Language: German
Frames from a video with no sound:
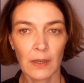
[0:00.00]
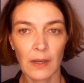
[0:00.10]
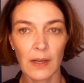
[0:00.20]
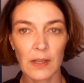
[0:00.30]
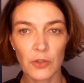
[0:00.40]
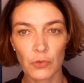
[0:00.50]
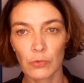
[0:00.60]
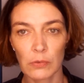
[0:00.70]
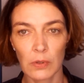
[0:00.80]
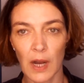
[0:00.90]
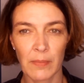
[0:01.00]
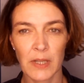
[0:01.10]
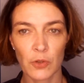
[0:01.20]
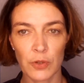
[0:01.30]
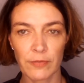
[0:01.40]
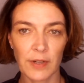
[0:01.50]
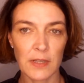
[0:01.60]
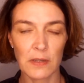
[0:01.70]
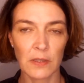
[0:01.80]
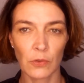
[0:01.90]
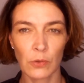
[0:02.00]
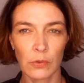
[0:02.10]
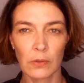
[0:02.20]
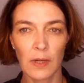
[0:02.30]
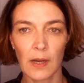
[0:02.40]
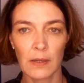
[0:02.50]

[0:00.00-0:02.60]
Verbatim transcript: also Arbeitslosenversicherung,